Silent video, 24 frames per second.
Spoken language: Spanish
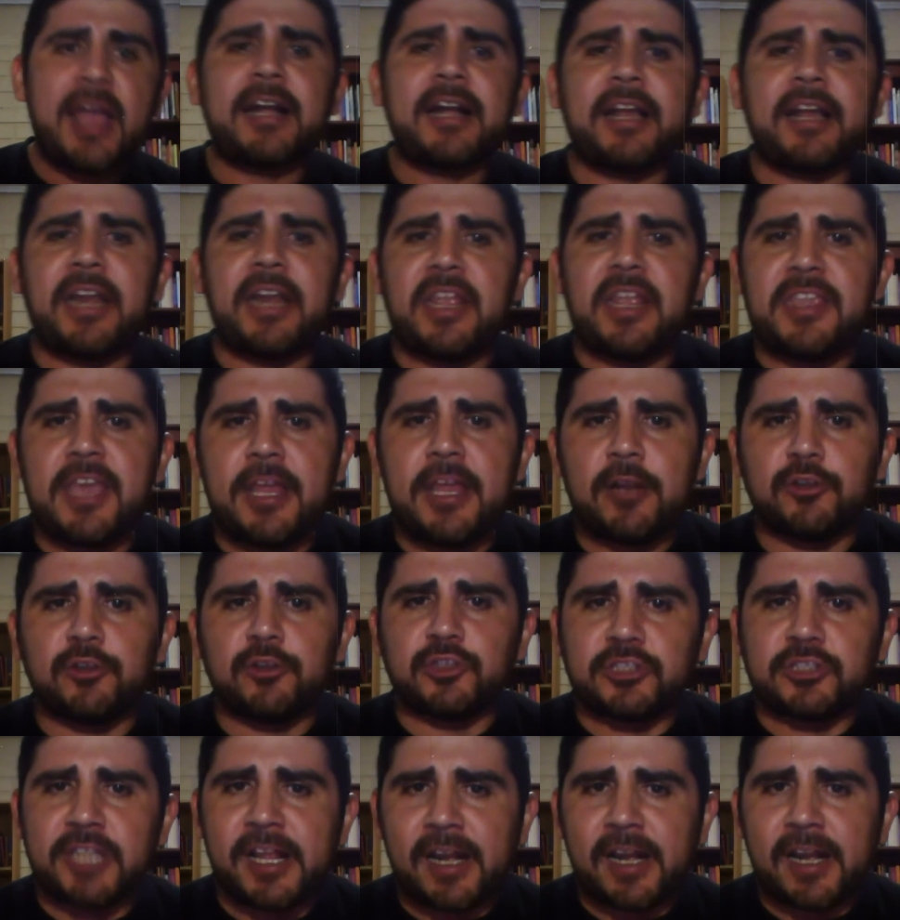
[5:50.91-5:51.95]
creyeron
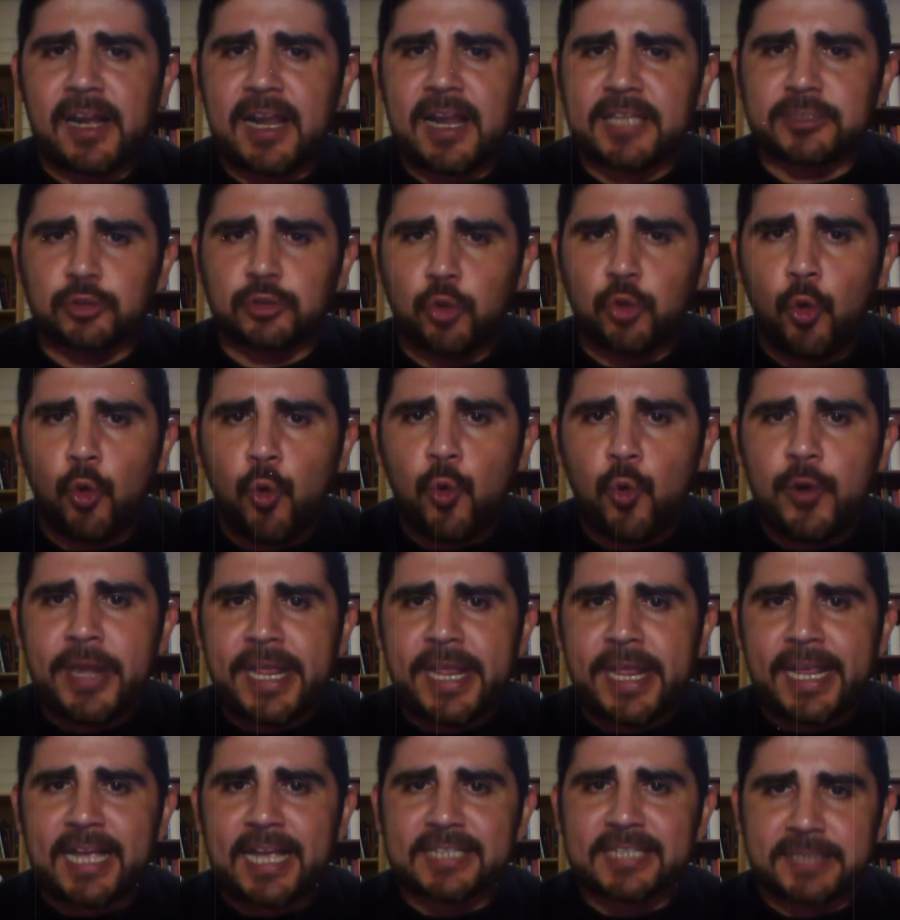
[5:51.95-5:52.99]
ser las
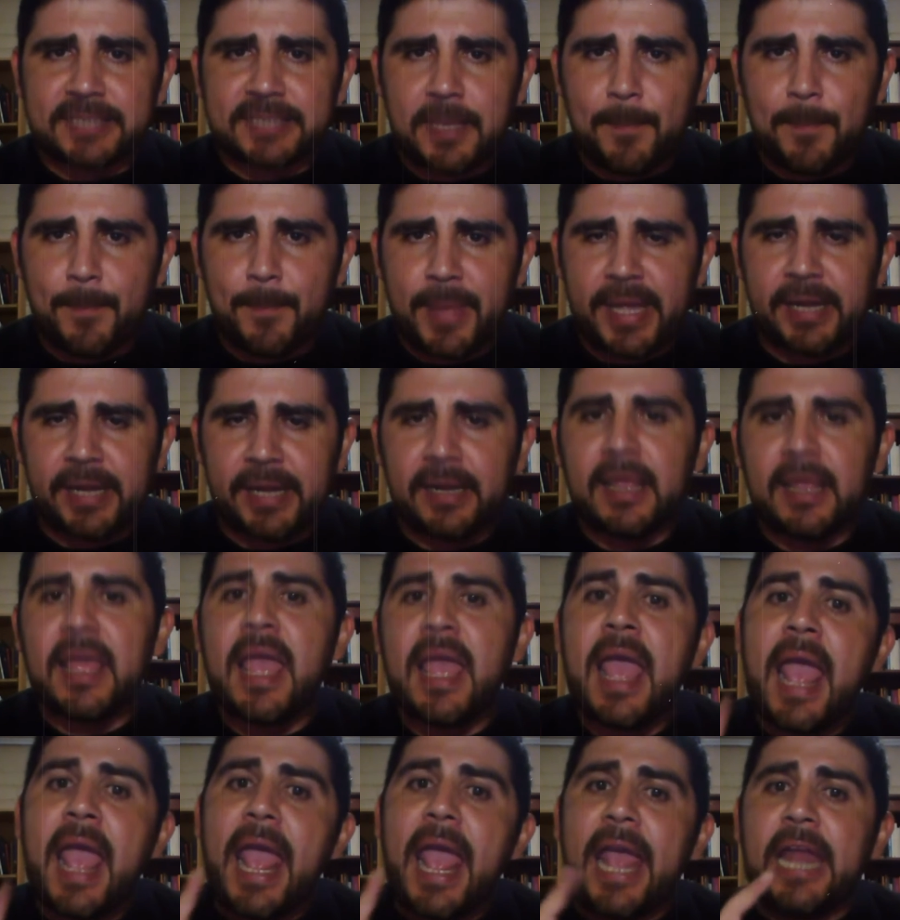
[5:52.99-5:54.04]
únicas en ver
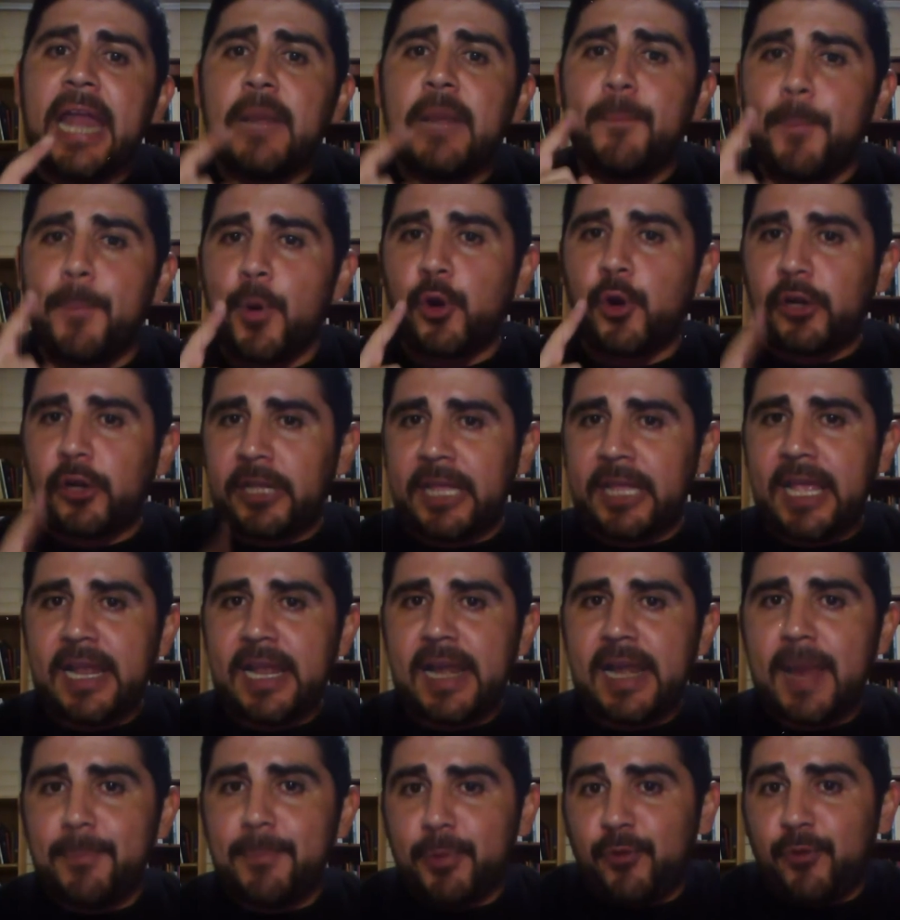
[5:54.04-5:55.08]
el por qué
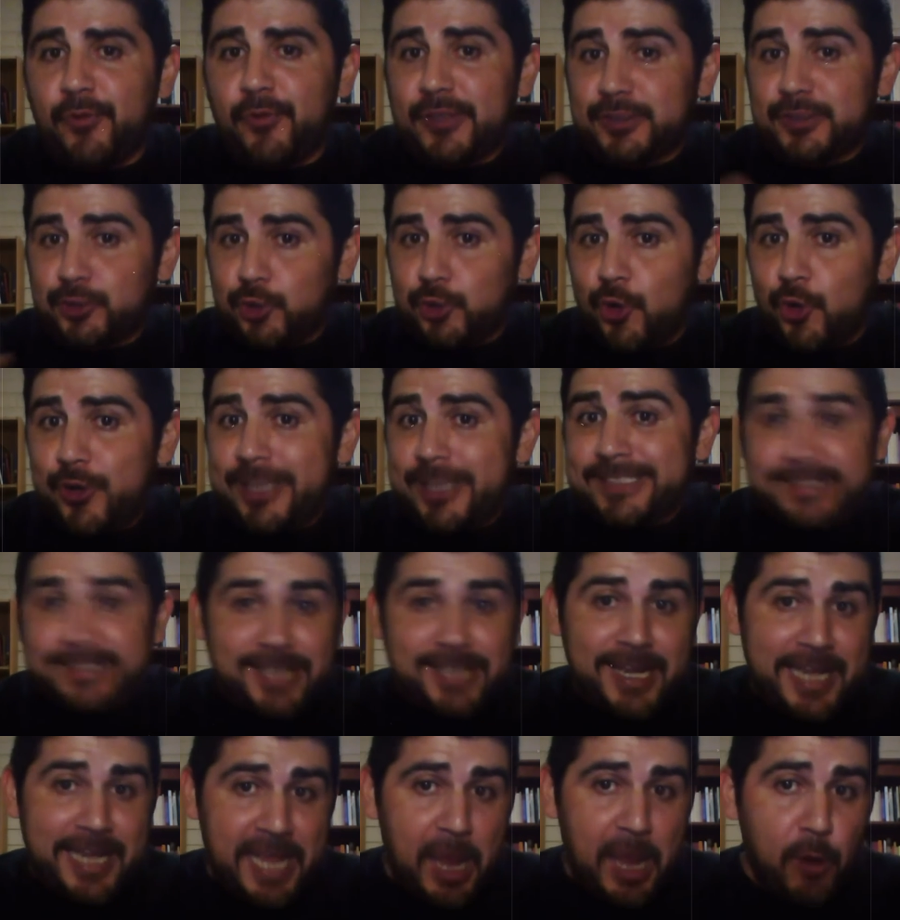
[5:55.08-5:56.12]
la profesora
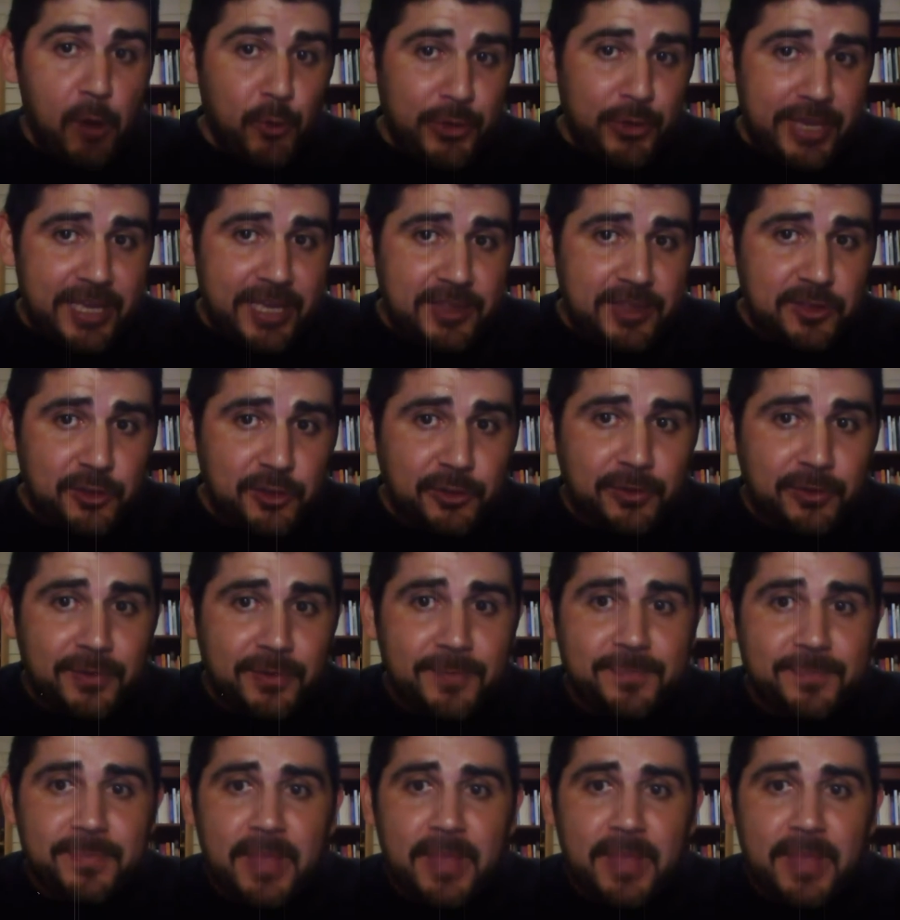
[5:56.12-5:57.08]
salía huyendo,